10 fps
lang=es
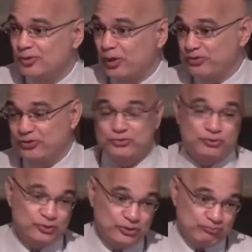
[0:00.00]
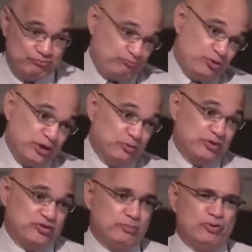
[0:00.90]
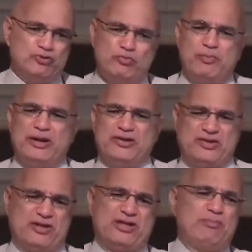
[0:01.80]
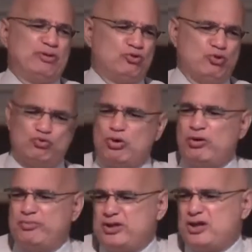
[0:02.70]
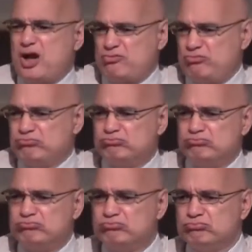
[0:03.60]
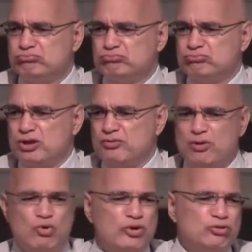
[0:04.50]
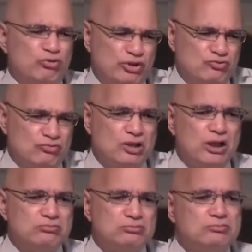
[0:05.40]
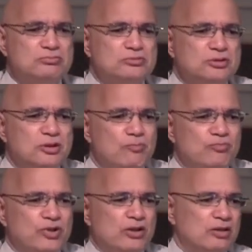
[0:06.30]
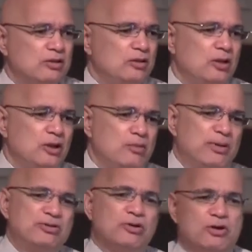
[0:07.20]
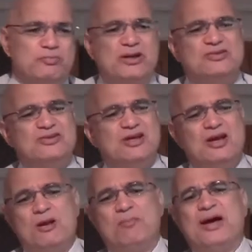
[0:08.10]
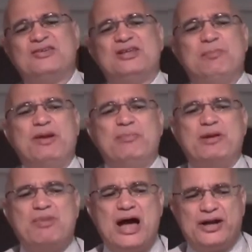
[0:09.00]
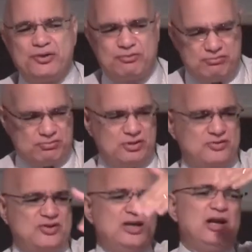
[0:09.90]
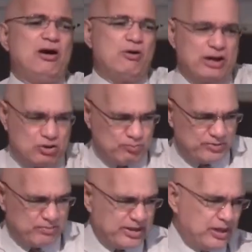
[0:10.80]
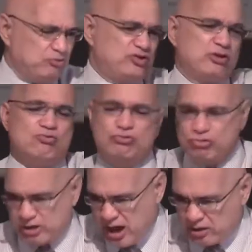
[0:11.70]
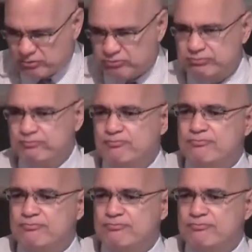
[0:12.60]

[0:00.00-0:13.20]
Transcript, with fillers: A veces nosotros podemos decir, pero eso me parece que ya el pastor Josué lo había predicado. Habíamos oído de eso ya. De, pastor, pase de preprimario y siga ahora con primero y segundo grado.